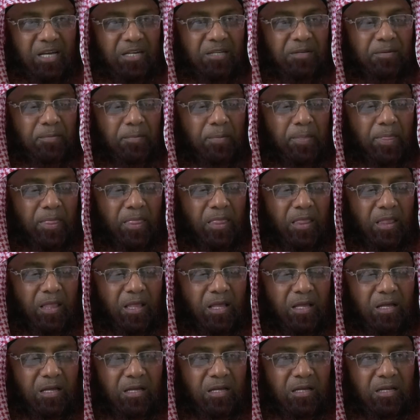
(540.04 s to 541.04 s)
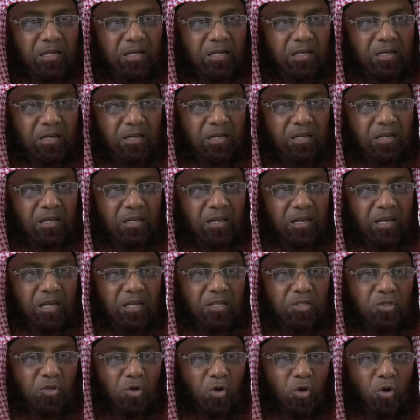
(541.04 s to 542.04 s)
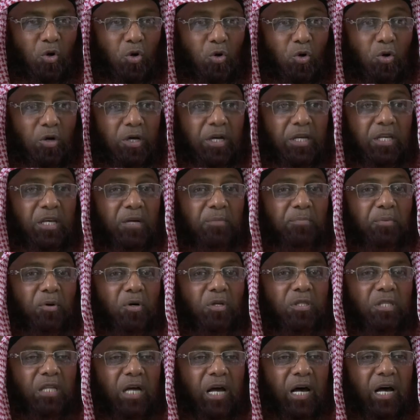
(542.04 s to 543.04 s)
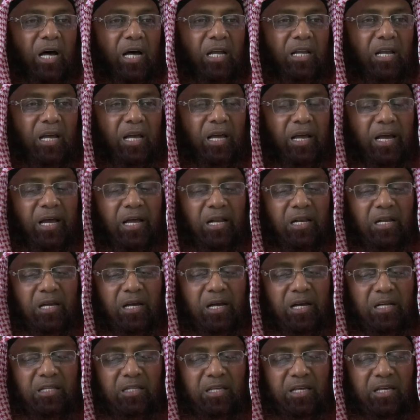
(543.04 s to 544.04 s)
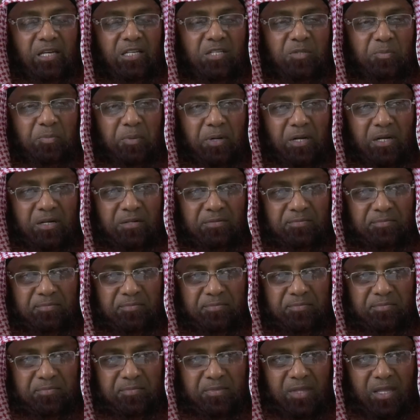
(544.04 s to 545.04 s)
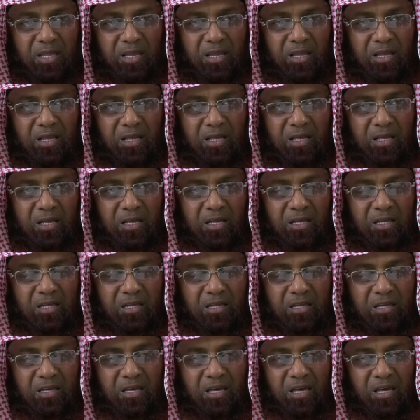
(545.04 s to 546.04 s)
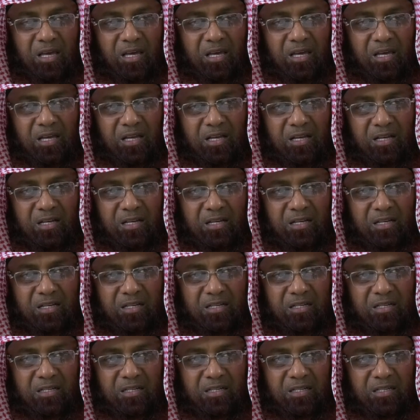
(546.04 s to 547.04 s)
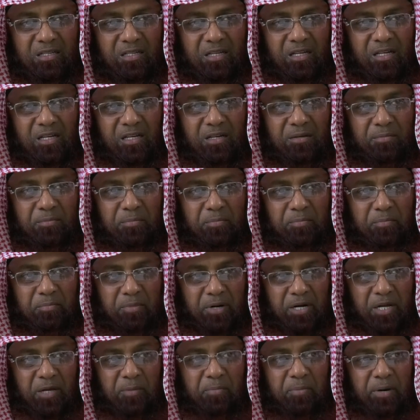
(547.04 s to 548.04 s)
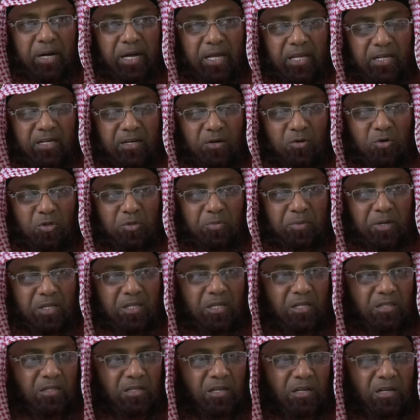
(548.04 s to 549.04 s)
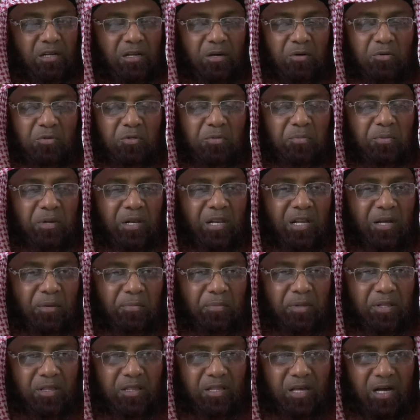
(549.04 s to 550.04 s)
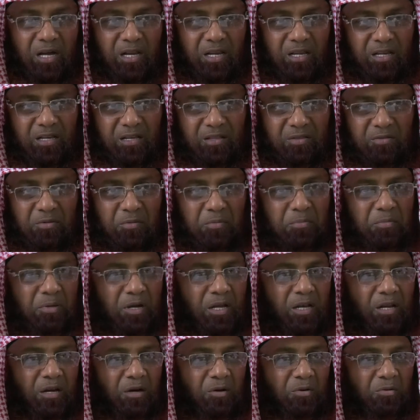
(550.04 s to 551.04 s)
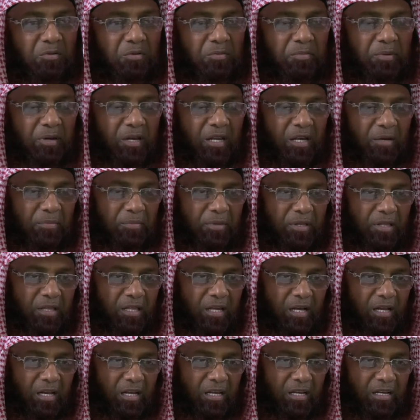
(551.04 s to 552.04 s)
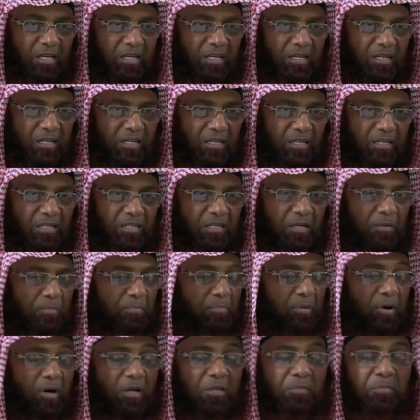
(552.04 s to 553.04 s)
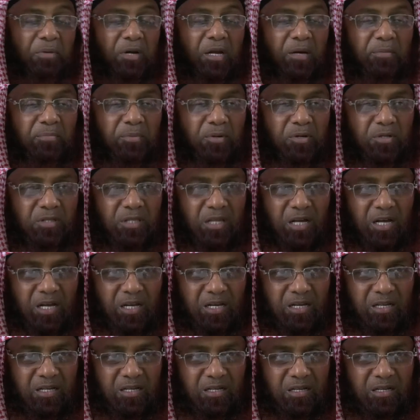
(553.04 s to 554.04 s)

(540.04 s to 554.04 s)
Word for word: है लेकिन जो लोगों के ये बहतान हैं अहल हदीस पर कि ये बड़े भाई का रुतबा देते हैं नाउज़ बिल्ला मिनदालिक सुम्मा नाउज़ बिल्ला दालिक ये बहुत बड़ा बहतान